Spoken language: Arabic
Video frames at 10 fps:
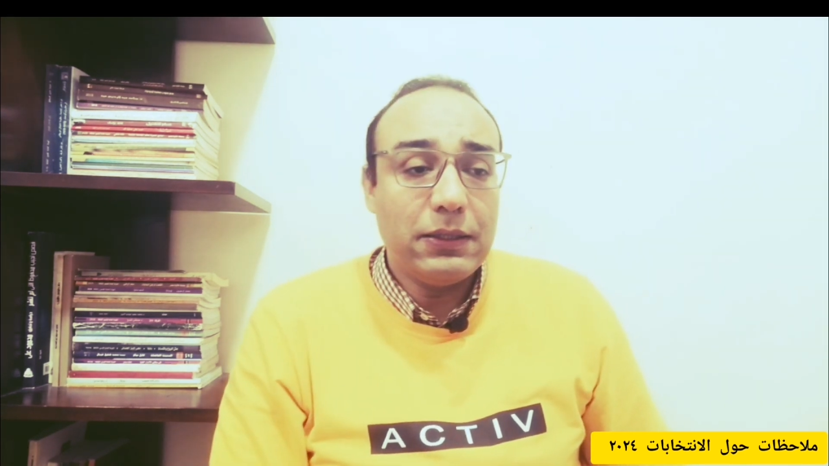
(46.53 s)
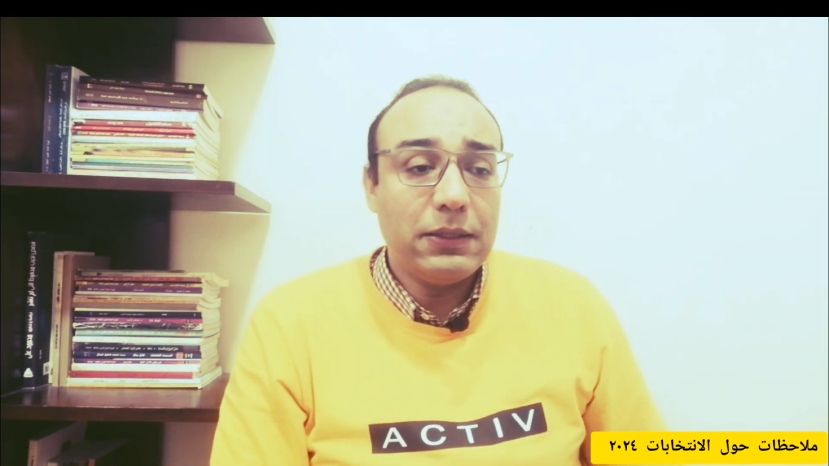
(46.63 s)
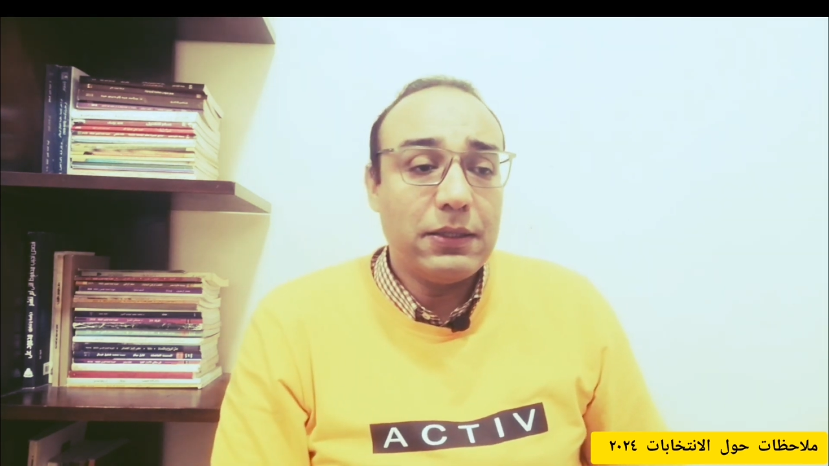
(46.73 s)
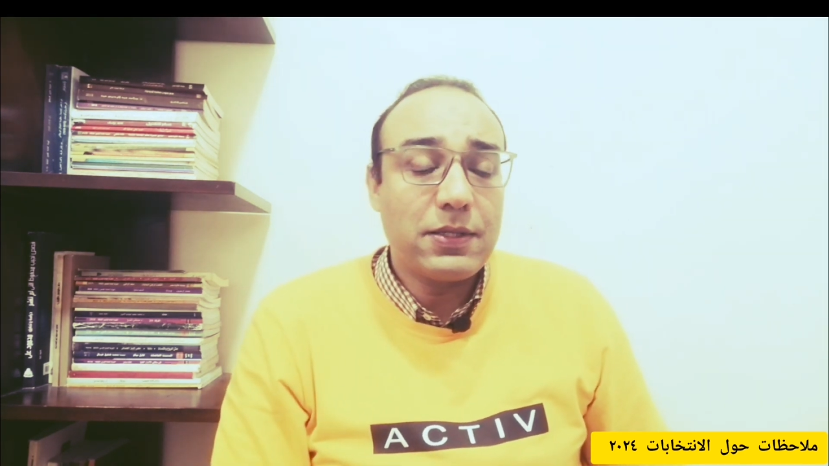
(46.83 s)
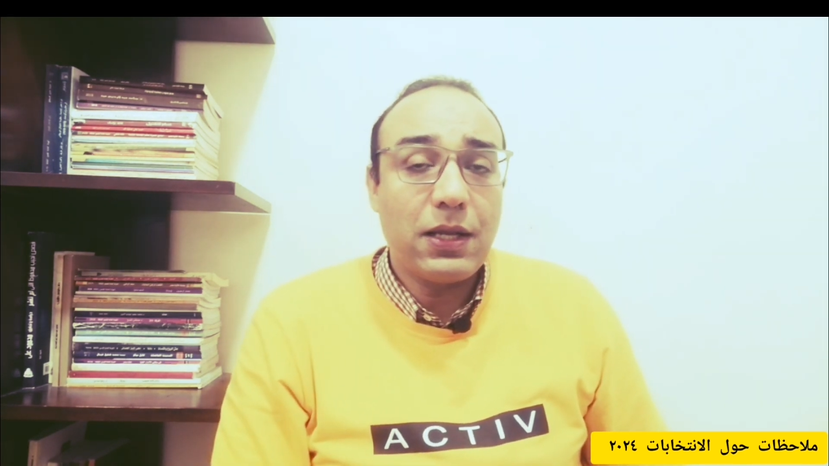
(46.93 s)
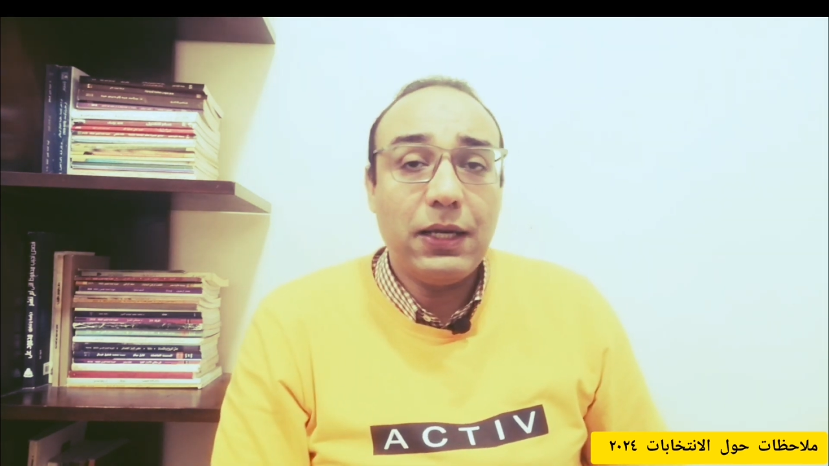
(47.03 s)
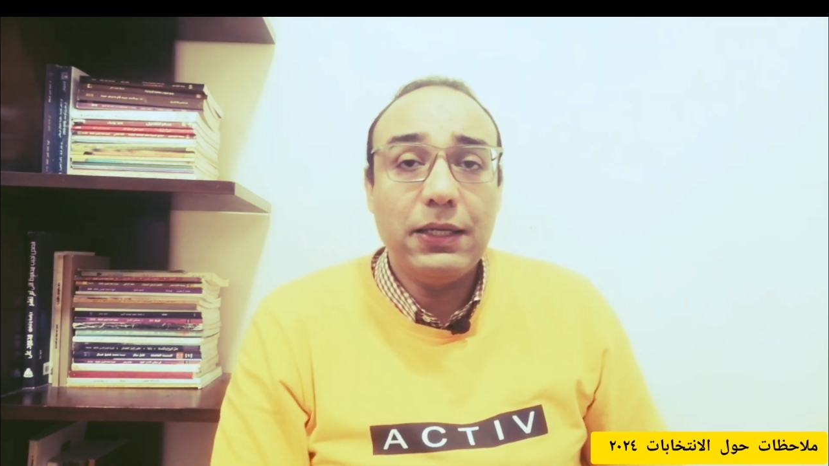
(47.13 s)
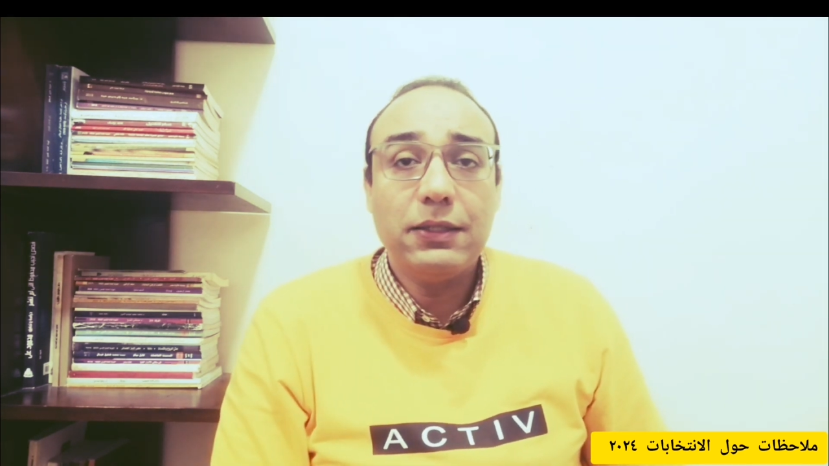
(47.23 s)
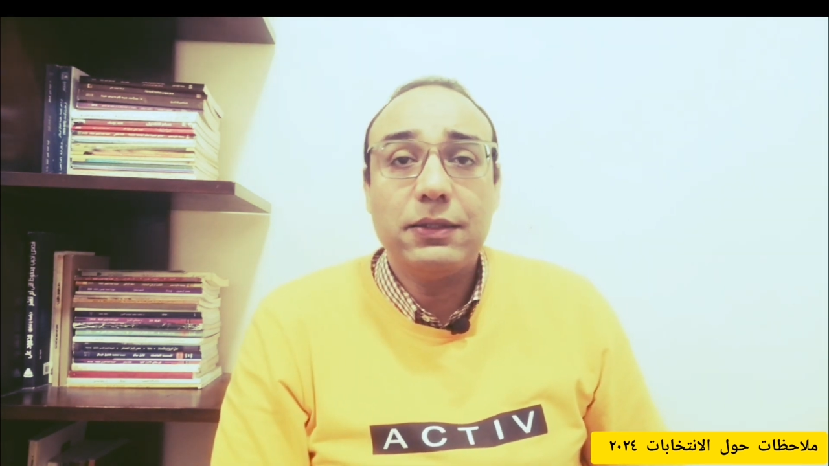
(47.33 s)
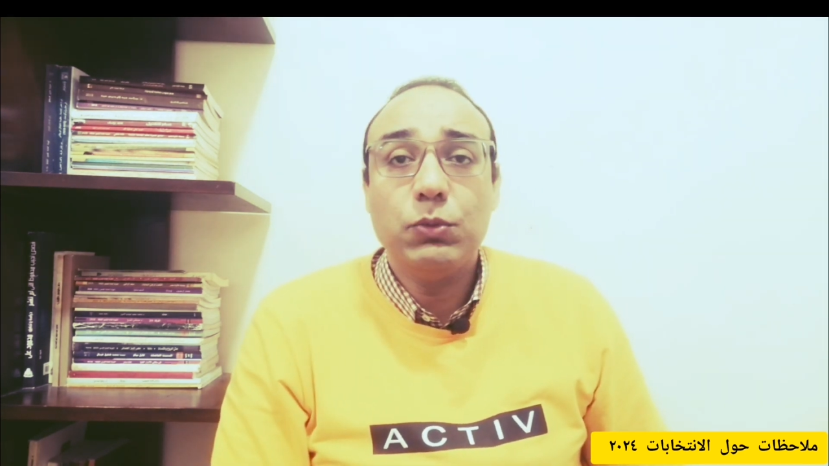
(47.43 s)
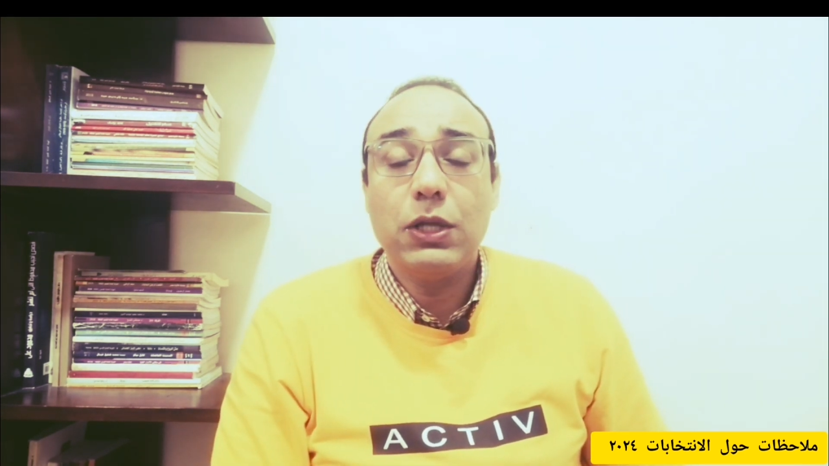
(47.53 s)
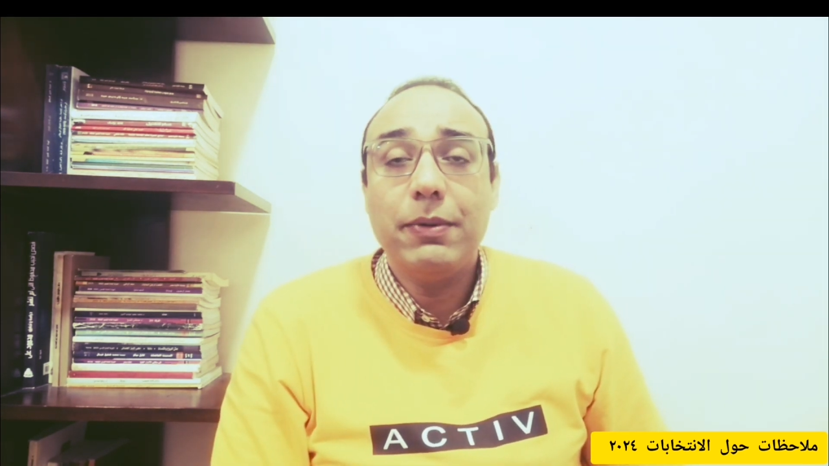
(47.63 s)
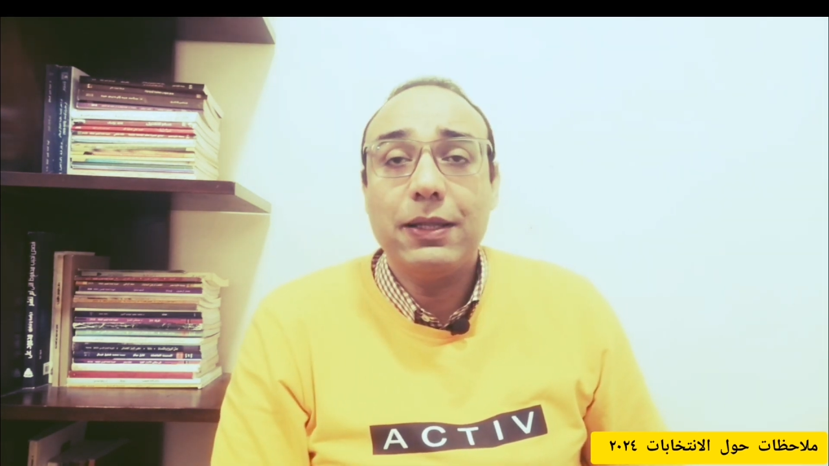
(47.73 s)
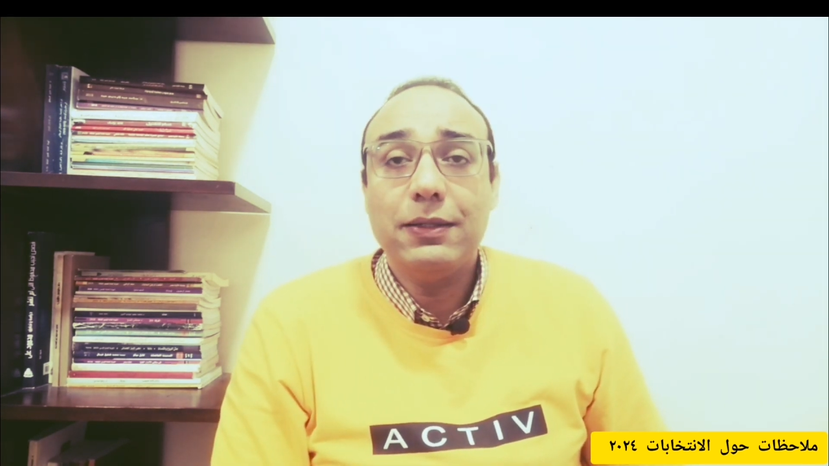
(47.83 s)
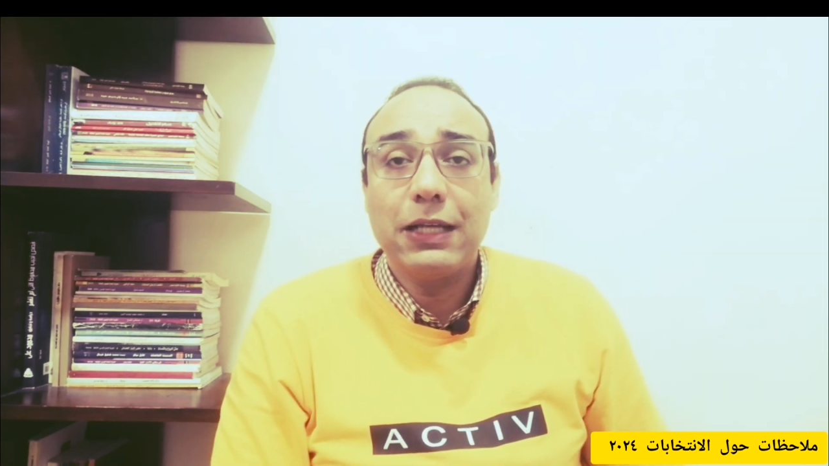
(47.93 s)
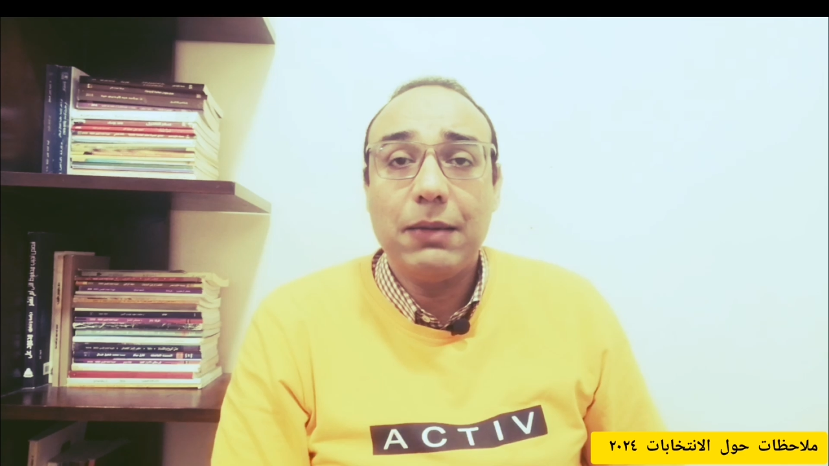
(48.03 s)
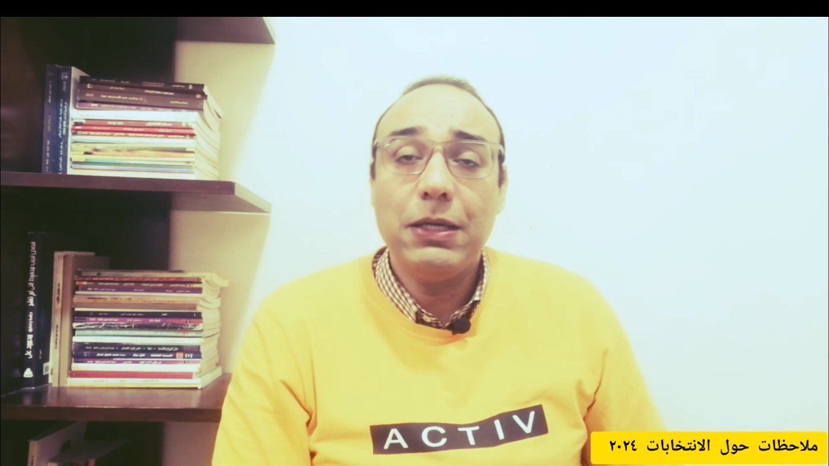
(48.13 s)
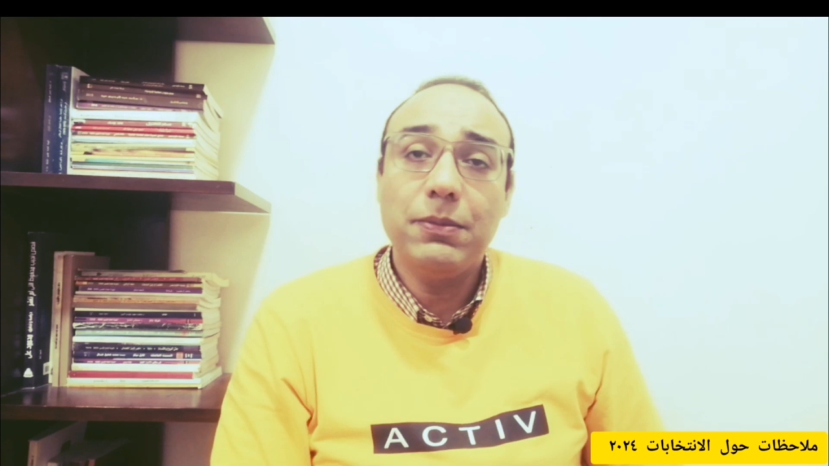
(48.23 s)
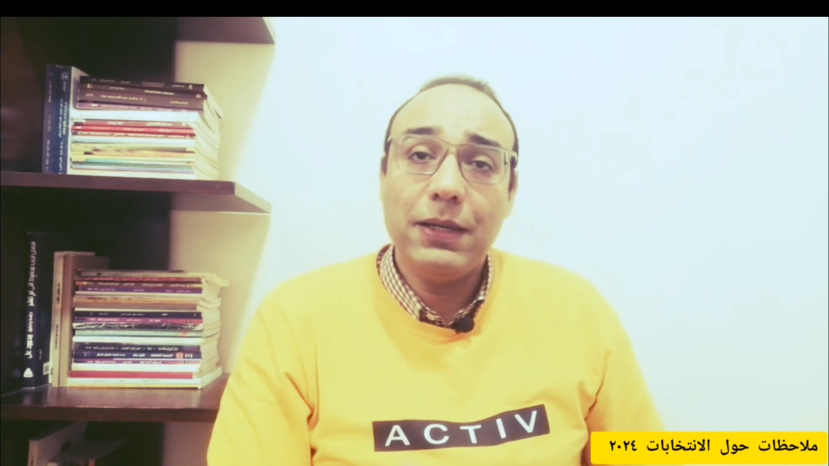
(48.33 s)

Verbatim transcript: آه، صلاحيه متابعه الانتخابات